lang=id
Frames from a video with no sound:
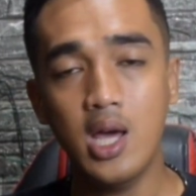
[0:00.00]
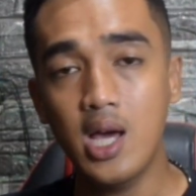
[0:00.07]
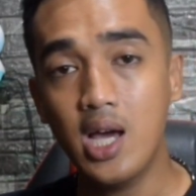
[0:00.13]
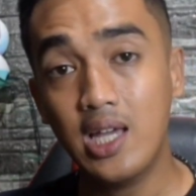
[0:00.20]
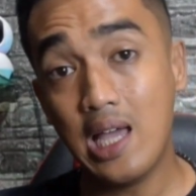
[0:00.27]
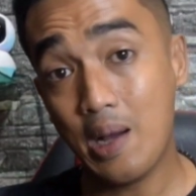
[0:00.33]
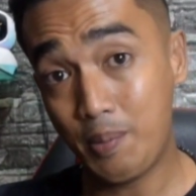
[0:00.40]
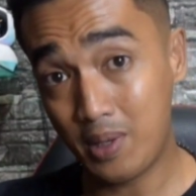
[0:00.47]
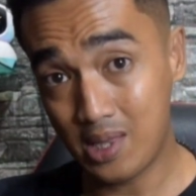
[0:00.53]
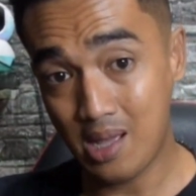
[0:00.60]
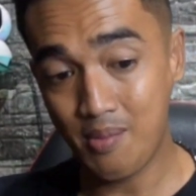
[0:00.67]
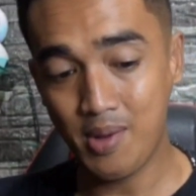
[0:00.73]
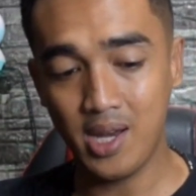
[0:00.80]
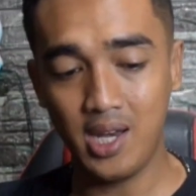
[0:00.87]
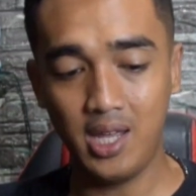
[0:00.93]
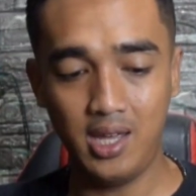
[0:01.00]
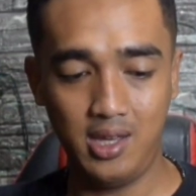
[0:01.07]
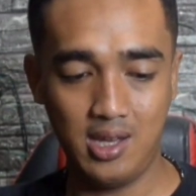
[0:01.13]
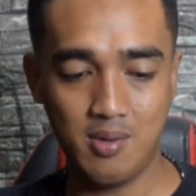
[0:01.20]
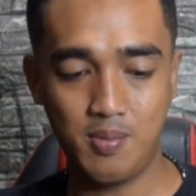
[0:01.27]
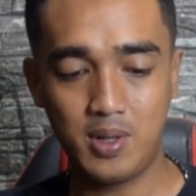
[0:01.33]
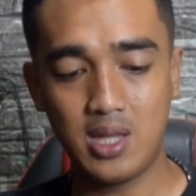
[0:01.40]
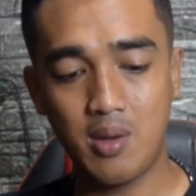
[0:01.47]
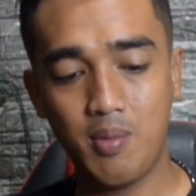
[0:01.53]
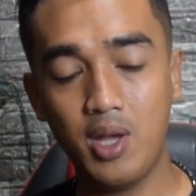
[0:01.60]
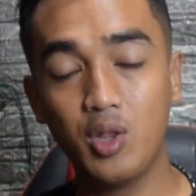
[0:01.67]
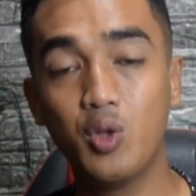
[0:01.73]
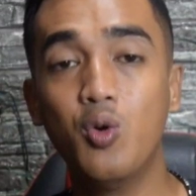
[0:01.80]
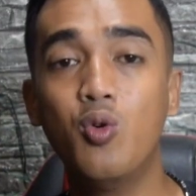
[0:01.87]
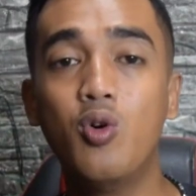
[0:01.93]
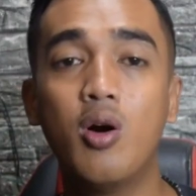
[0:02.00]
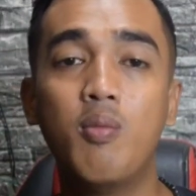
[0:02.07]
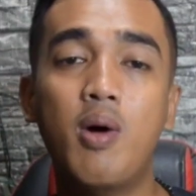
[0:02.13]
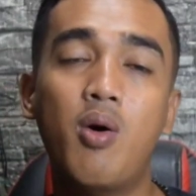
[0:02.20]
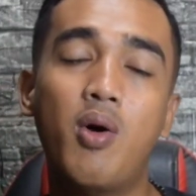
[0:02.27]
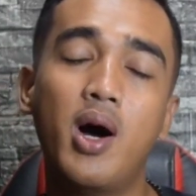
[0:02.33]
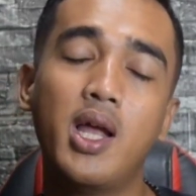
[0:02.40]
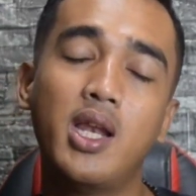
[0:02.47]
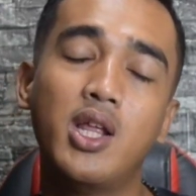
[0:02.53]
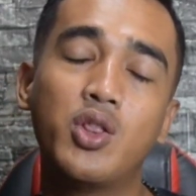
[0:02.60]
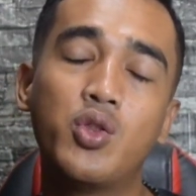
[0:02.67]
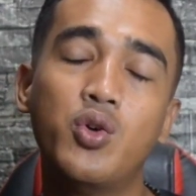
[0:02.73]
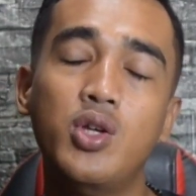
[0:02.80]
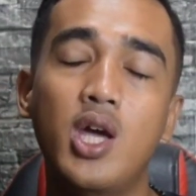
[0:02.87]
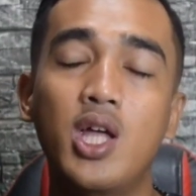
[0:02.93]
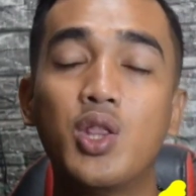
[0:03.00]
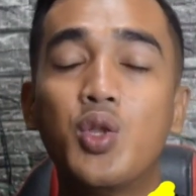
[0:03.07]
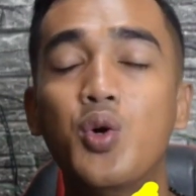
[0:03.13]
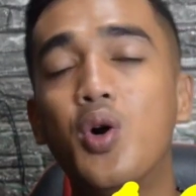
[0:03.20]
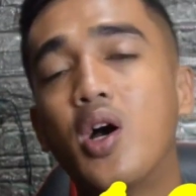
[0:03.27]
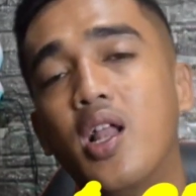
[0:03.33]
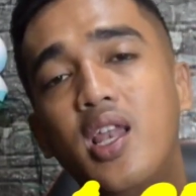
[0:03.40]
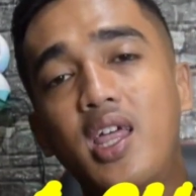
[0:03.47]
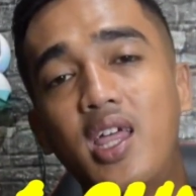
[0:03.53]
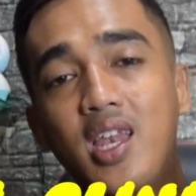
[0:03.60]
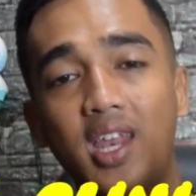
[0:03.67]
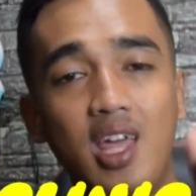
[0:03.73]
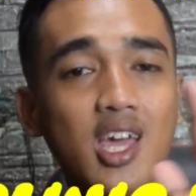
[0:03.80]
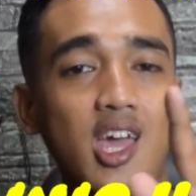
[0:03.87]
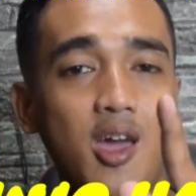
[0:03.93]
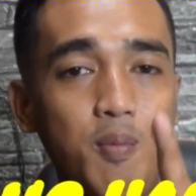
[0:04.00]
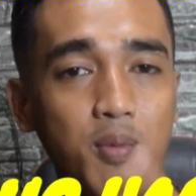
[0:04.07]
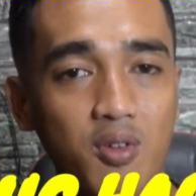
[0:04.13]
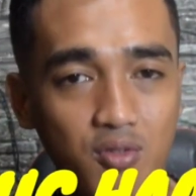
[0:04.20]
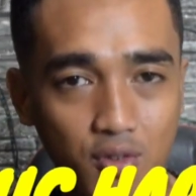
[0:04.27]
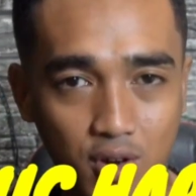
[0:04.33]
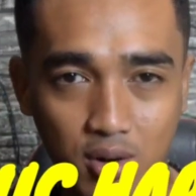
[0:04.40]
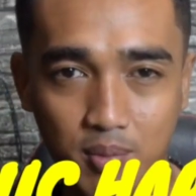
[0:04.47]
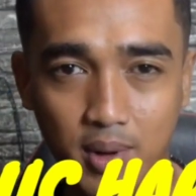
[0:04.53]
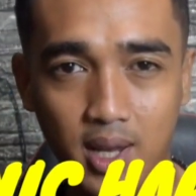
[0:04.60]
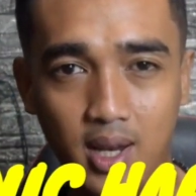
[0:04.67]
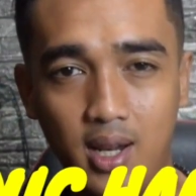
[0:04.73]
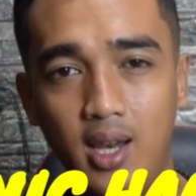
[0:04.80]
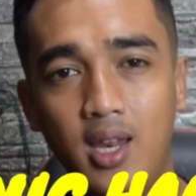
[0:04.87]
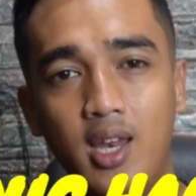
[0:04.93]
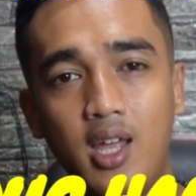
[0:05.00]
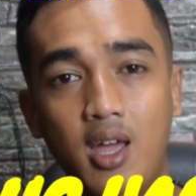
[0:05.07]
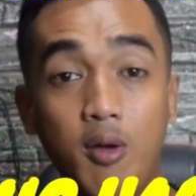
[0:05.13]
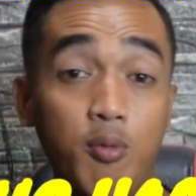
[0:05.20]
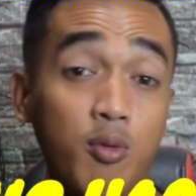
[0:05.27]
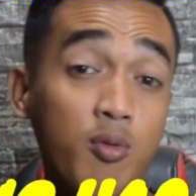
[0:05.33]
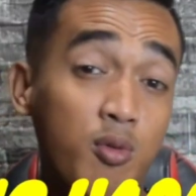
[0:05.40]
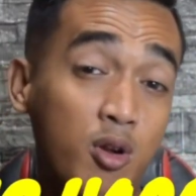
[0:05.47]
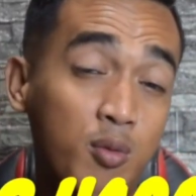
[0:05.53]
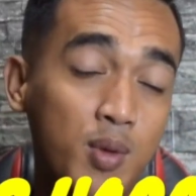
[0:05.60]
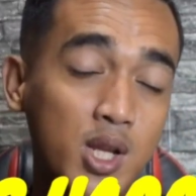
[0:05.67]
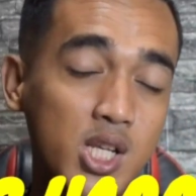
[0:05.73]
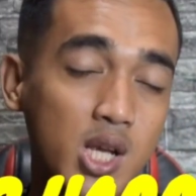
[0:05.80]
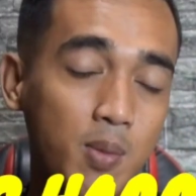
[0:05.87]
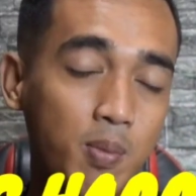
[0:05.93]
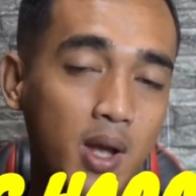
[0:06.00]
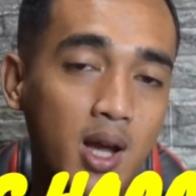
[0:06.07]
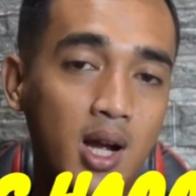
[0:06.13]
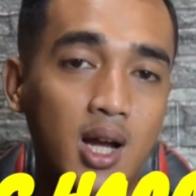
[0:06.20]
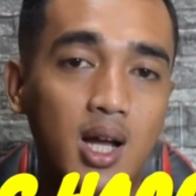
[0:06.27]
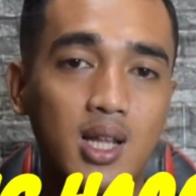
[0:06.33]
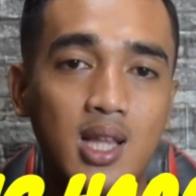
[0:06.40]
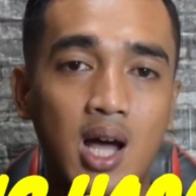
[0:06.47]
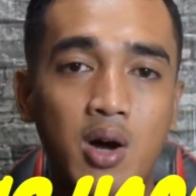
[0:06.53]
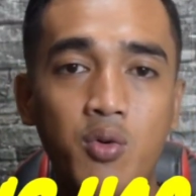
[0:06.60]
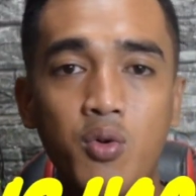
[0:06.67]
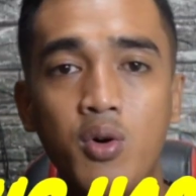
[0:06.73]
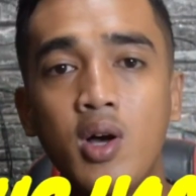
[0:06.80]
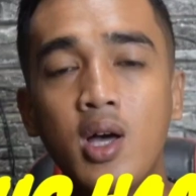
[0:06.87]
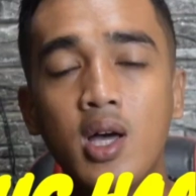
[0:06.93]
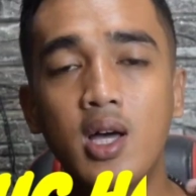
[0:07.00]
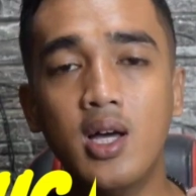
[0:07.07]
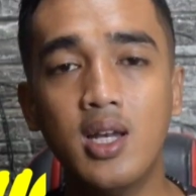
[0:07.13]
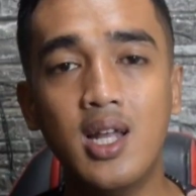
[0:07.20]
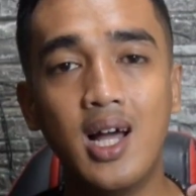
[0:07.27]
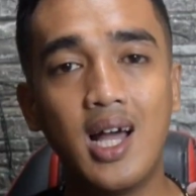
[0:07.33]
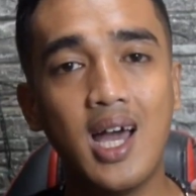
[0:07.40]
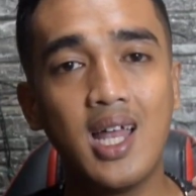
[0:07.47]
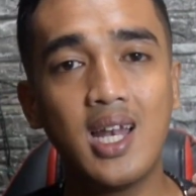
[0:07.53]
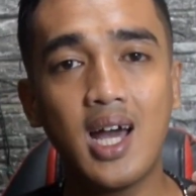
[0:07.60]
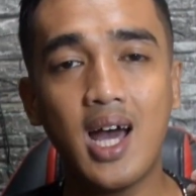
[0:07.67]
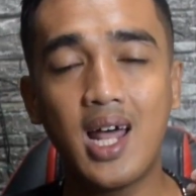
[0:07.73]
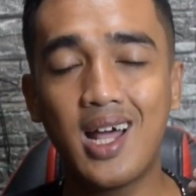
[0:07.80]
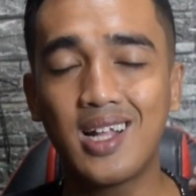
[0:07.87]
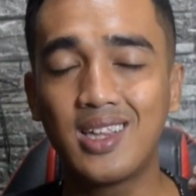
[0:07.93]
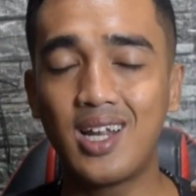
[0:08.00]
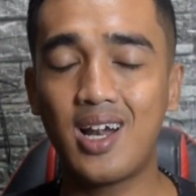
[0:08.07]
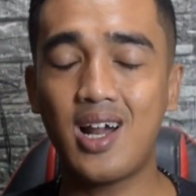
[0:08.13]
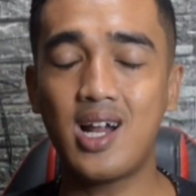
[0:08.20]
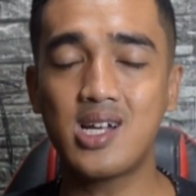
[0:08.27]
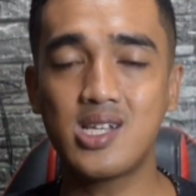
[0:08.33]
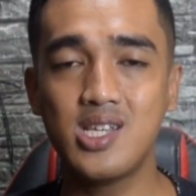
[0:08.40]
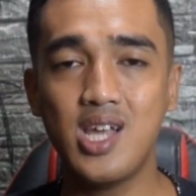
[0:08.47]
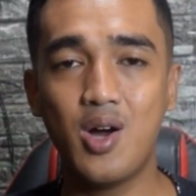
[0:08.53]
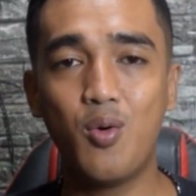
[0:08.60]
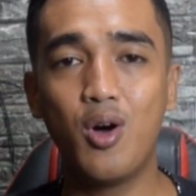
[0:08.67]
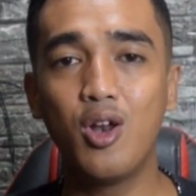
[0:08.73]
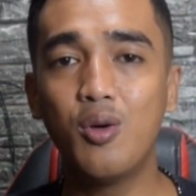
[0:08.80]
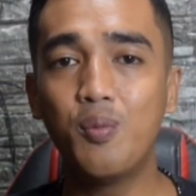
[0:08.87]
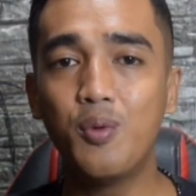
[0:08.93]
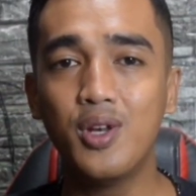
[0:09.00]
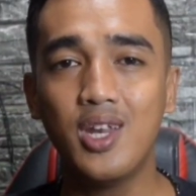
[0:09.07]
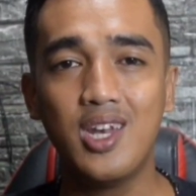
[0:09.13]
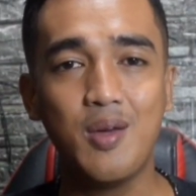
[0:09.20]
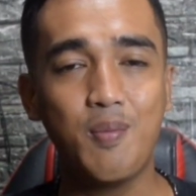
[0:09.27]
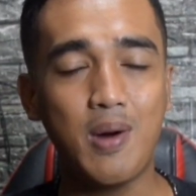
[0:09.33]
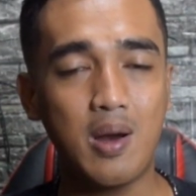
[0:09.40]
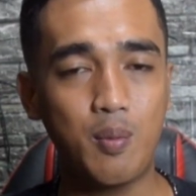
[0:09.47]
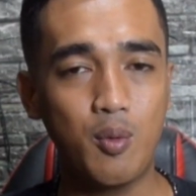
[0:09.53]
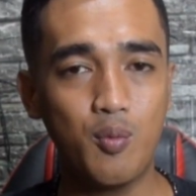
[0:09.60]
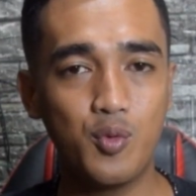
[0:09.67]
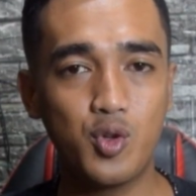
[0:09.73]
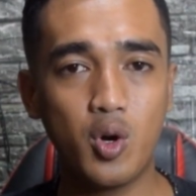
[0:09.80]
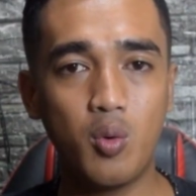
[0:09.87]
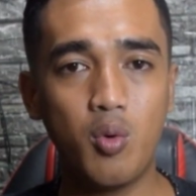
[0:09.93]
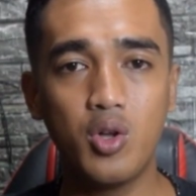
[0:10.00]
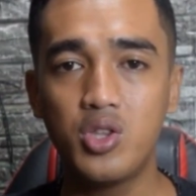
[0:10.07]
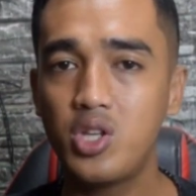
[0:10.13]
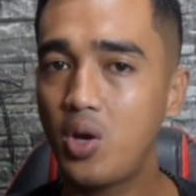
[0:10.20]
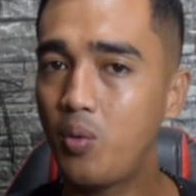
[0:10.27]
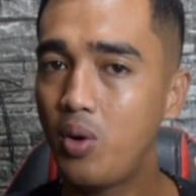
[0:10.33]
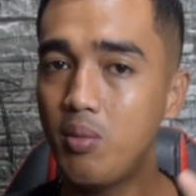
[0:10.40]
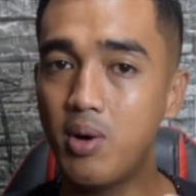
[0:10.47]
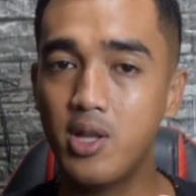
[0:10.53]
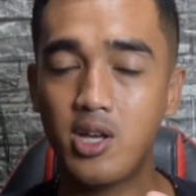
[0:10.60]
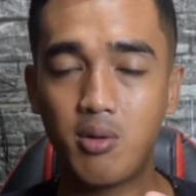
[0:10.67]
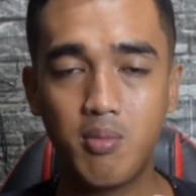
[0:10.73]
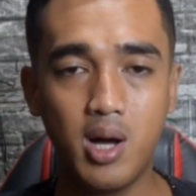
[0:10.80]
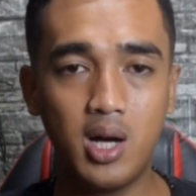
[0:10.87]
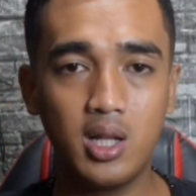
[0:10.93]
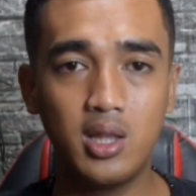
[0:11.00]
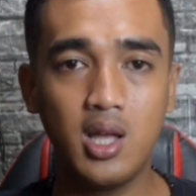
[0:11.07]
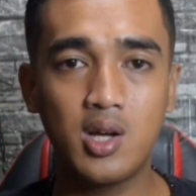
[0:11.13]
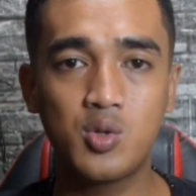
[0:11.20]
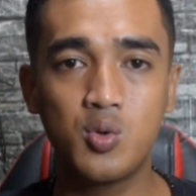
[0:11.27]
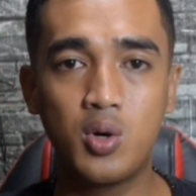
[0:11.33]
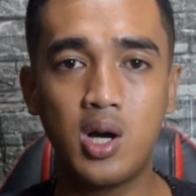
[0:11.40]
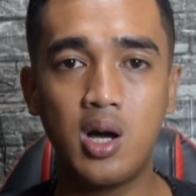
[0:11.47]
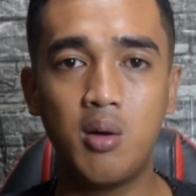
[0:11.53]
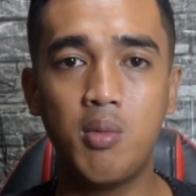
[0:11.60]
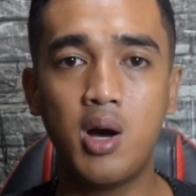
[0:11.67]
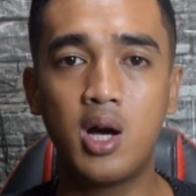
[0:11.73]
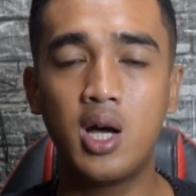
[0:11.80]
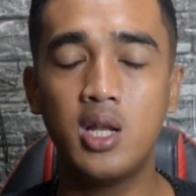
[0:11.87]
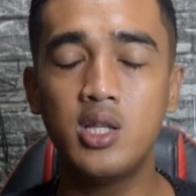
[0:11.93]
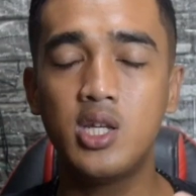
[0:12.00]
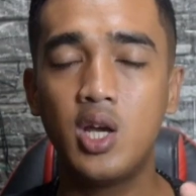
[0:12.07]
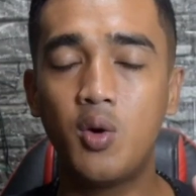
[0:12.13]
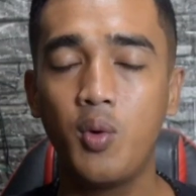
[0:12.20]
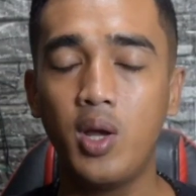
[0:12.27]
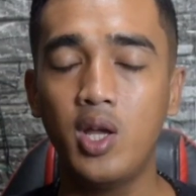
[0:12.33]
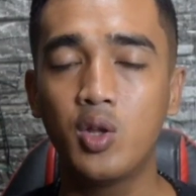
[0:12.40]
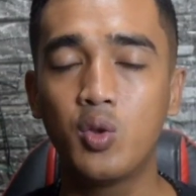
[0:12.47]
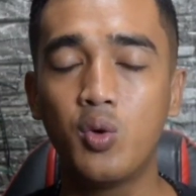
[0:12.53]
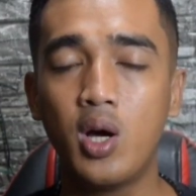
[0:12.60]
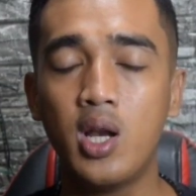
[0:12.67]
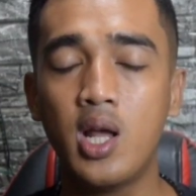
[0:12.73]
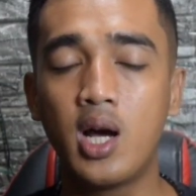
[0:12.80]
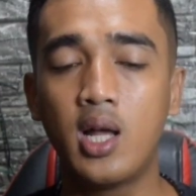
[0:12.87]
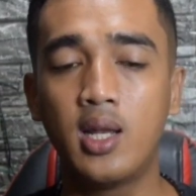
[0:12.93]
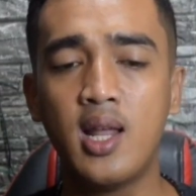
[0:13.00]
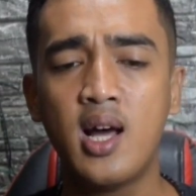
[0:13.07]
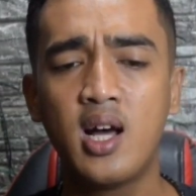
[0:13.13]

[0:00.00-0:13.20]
yang pertama nih yang pertama itu gue bawain itu yaitu klinik happy Men. klinik happy Men siapa yang nggak tahu dengan karakter khasnya walaupun ini parfum cowok cewek banyak banget yang suka bahkan cewek itu kadang-kadang